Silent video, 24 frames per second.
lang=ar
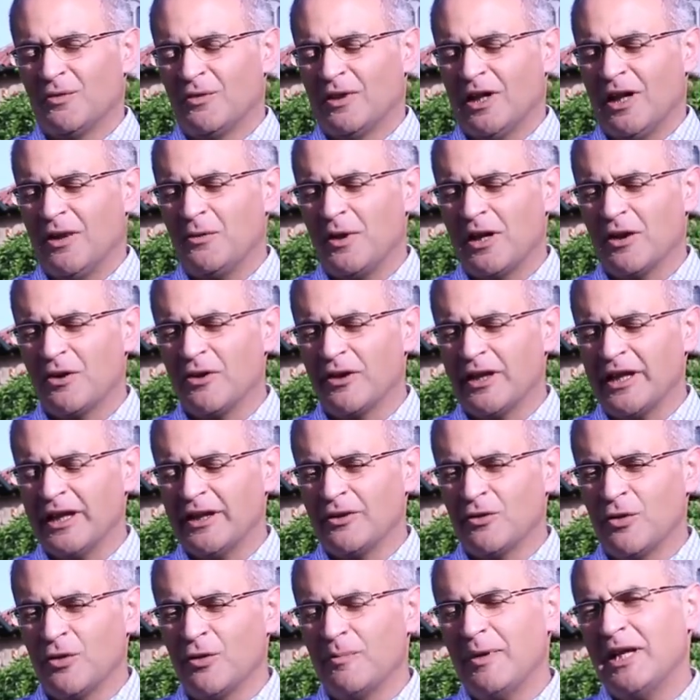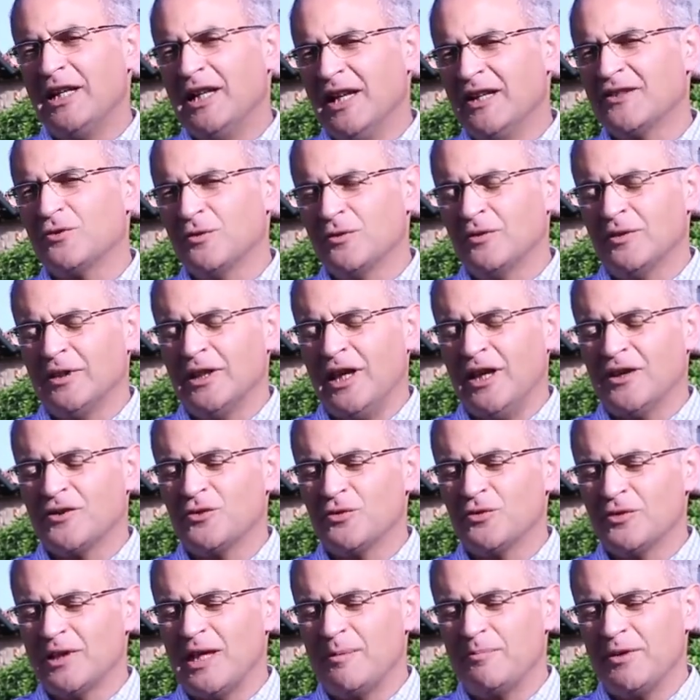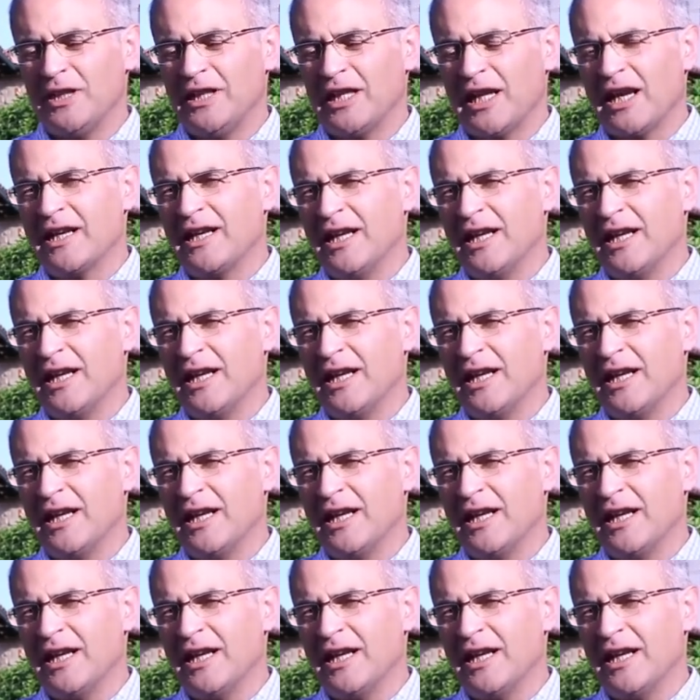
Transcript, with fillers: والاخوه الاخرين هما اللي يحسوا يحسوا لنا باللي